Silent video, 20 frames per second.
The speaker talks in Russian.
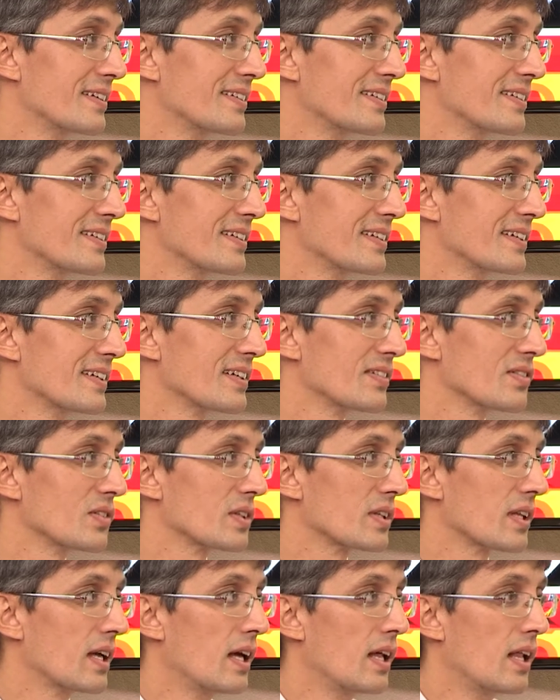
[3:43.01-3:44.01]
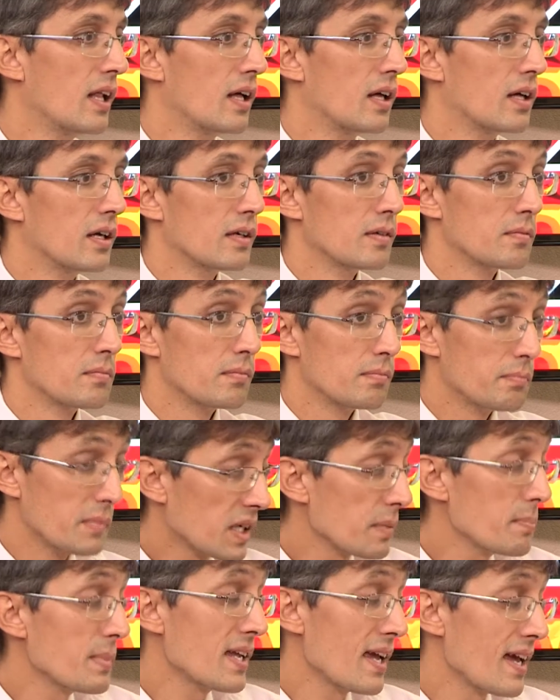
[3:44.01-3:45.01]
Угу. Вот
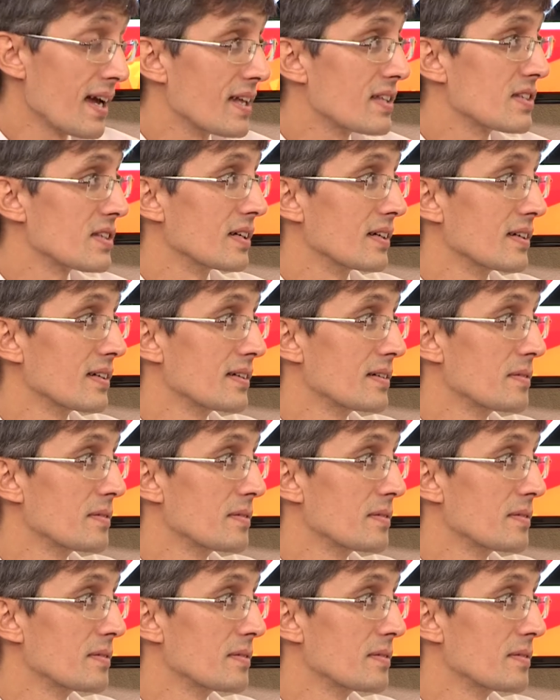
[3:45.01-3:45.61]
мир меняется,